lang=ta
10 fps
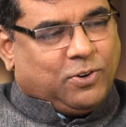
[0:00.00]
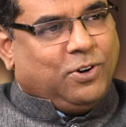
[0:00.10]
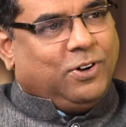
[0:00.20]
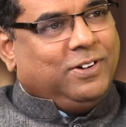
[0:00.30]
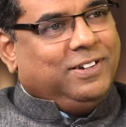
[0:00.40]

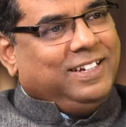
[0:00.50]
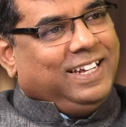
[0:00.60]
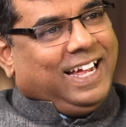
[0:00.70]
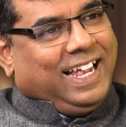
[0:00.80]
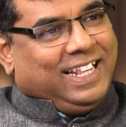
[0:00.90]
இருக்கும்
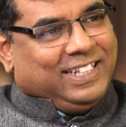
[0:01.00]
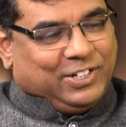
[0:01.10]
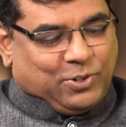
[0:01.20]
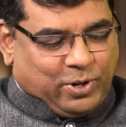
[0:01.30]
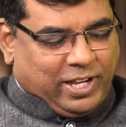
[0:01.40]
அல்லது
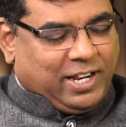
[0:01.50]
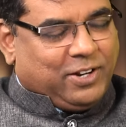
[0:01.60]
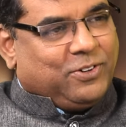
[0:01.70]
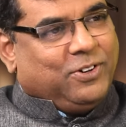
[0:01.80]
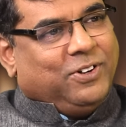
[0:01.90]
கொரியராக
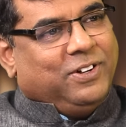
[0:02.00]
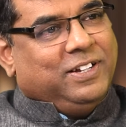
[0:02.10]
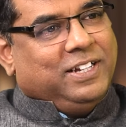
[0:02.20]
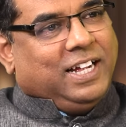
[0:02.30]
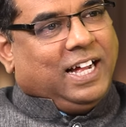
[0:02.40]
இருக்கும்
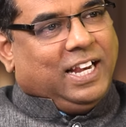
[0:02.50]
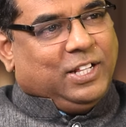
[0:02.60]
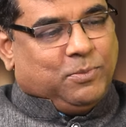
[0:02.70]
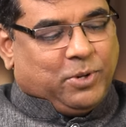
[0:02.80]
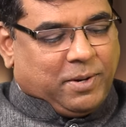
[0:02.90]

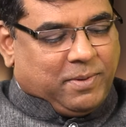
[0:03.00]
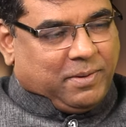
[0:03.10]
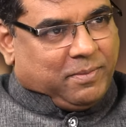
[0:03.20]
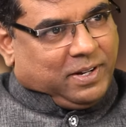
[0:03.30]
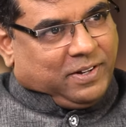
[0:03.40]
அல்லது முக்கியமான
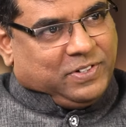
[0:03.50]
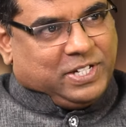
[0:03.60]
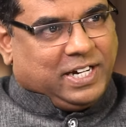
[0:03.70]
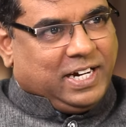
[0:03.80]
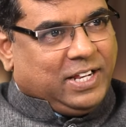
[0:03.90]

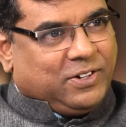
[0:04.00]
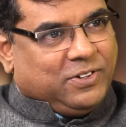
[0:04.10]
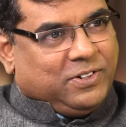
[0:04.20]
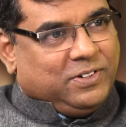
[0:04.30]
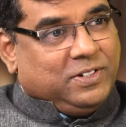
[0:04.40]
விஷயங்களாக
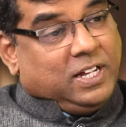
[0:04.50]
இருக்கும்